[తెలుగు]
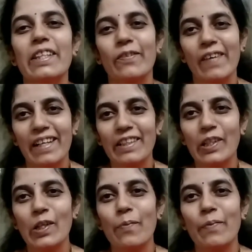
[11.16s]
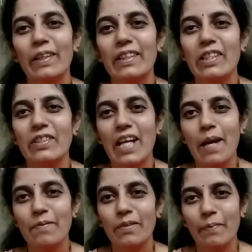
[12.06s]
ఈ క్వారంటైన్లో మనకి
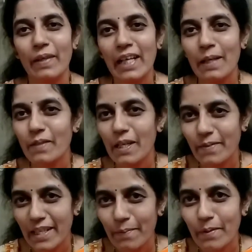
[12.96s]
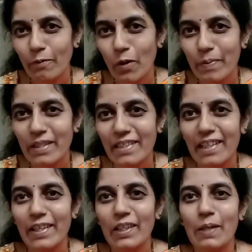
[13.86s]
షాప్స్ బంగారం షాప్స్ ఏమీ ఓపెన్
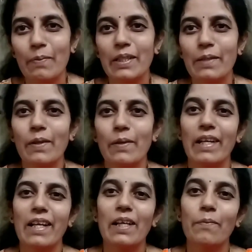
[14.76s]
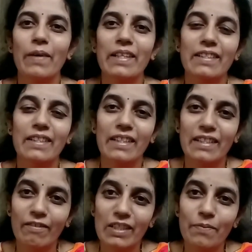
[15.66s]
చేయలేదు కాబట్టి మనం ఎలాగబ్బా ఈ
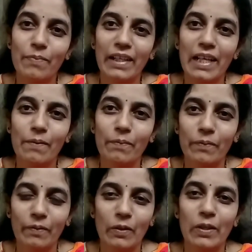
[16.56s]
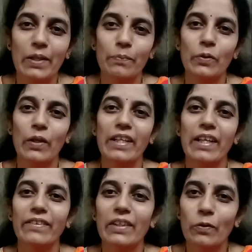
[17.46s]
సంవత్సరం బంగారం కొనడము అని
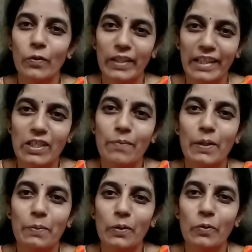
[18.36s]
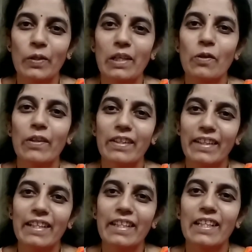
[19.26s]
అందరూ టెన్షన్ పడిపోతుంటారు
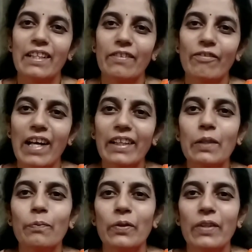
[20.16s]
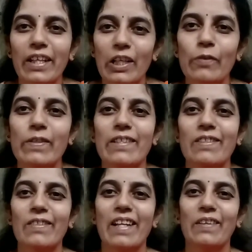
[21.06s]
అందుకే నేను ఈ వ్లాగ్ని ముందే రిలీవ్
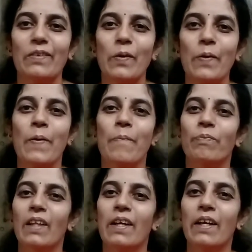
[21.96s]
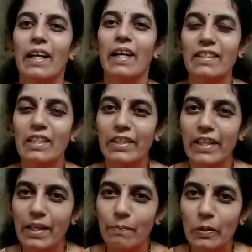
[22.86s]
చేస్తున్నాను అసలు
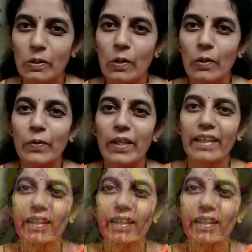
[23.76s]
ఏ బుక్స్లో కూడా